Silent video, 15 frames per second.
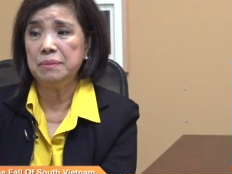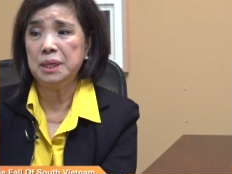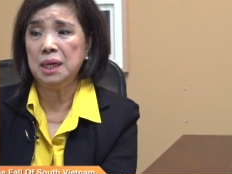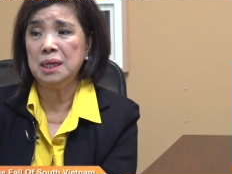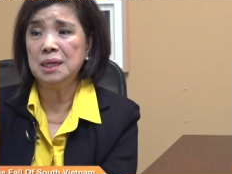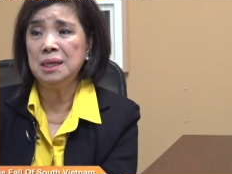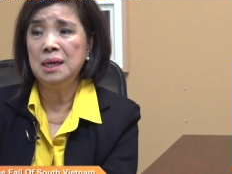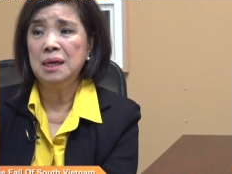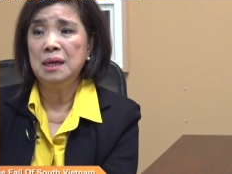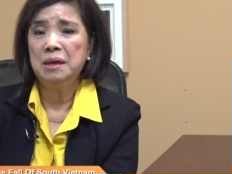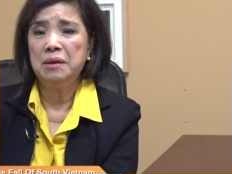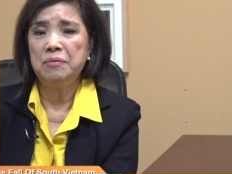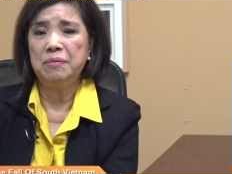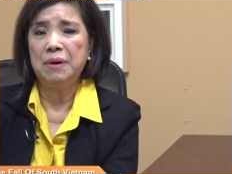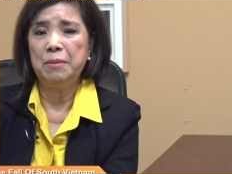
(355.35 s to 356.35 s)
vì ấy
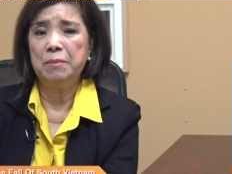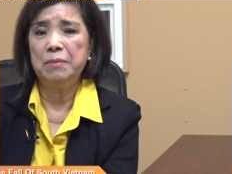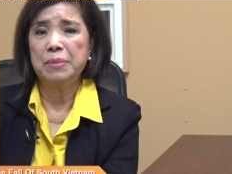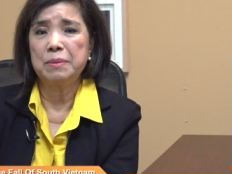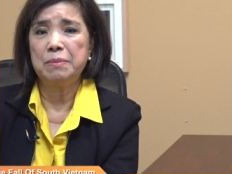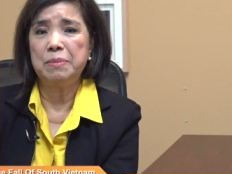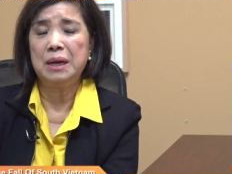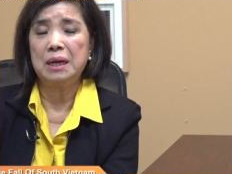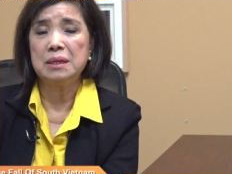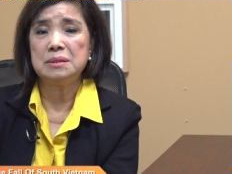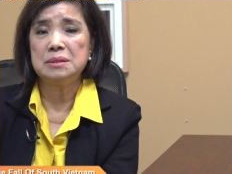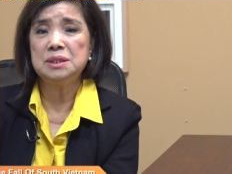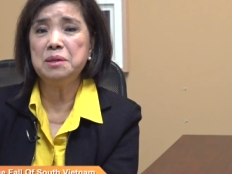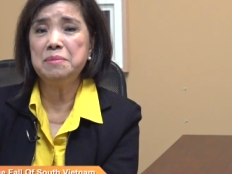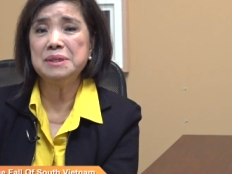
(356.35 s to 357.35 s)
và và
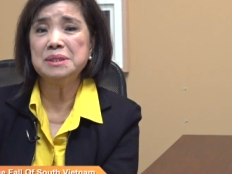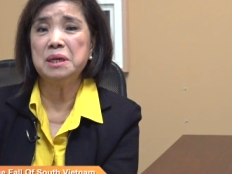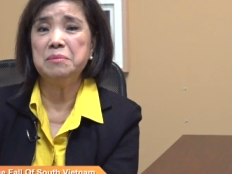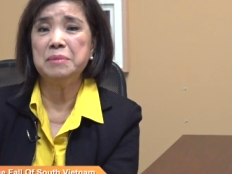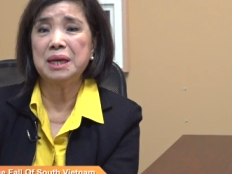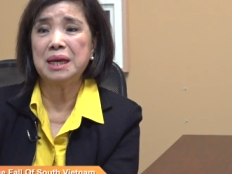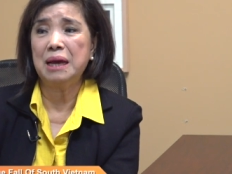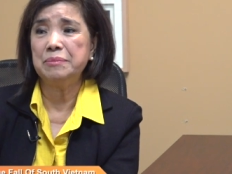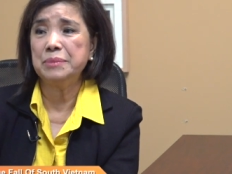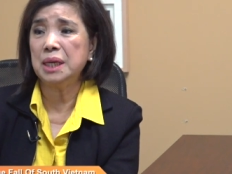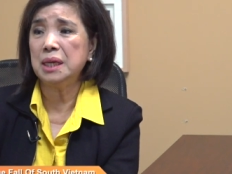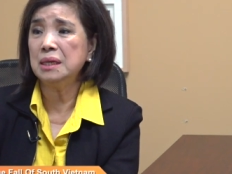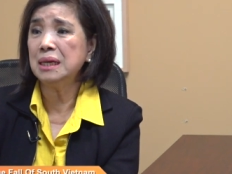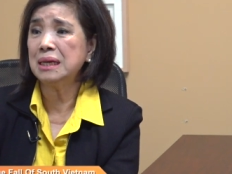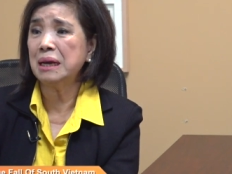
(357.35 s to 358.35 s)
chưa bao giờ mình cảm
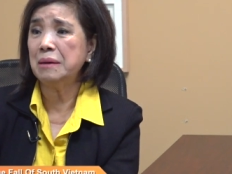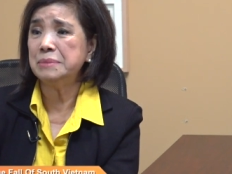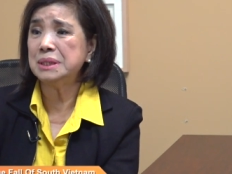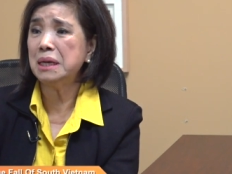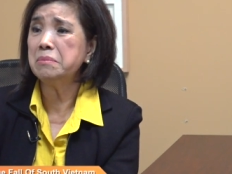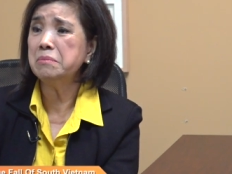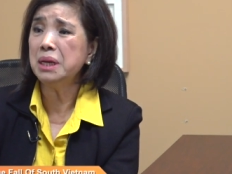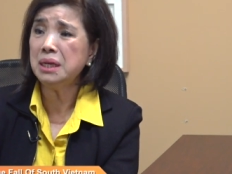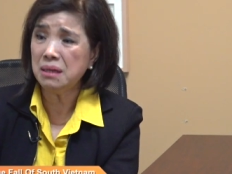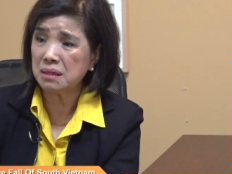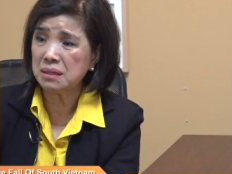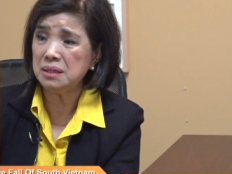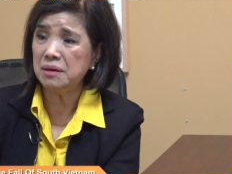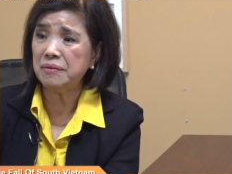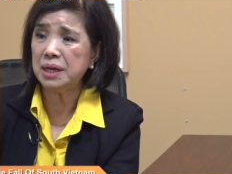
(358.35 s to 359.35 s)
thấy cái cảm giác bất
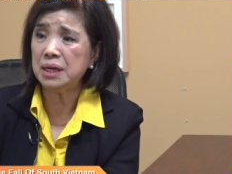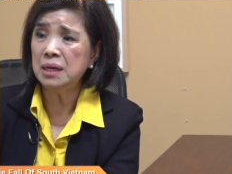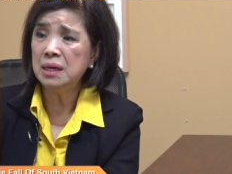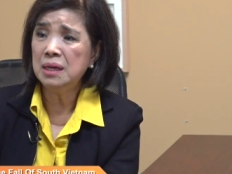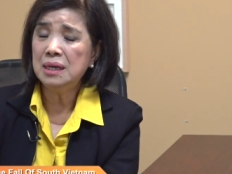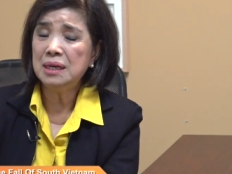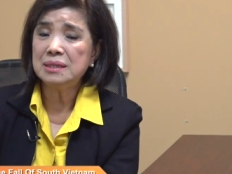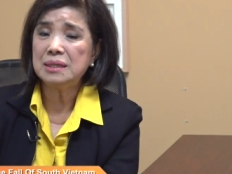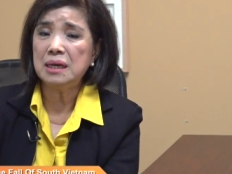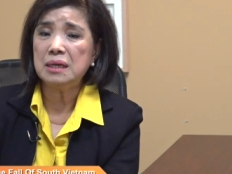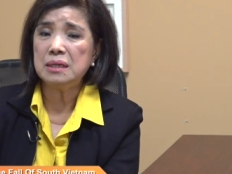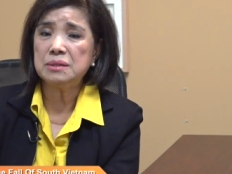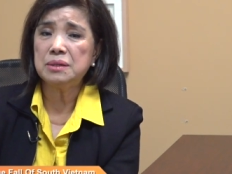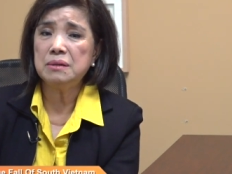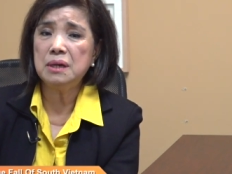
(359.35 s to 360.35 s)
lực như vậy
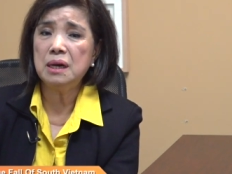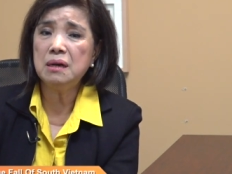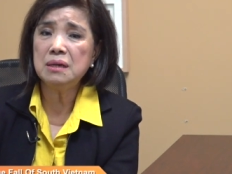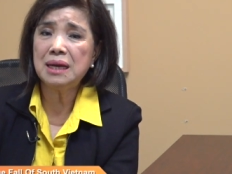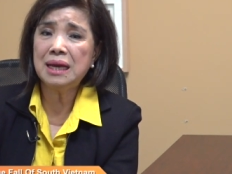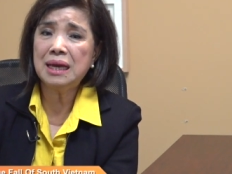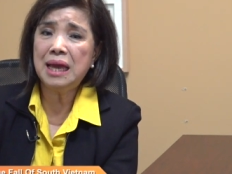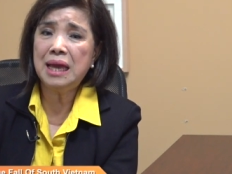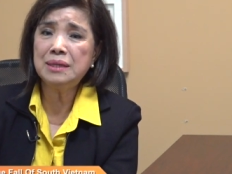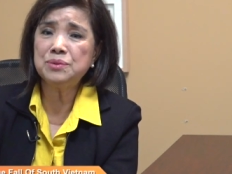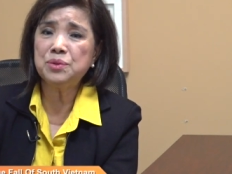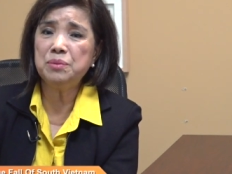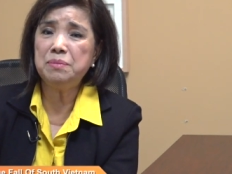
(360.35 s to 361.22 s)
tại tôi hơn ai hết tôi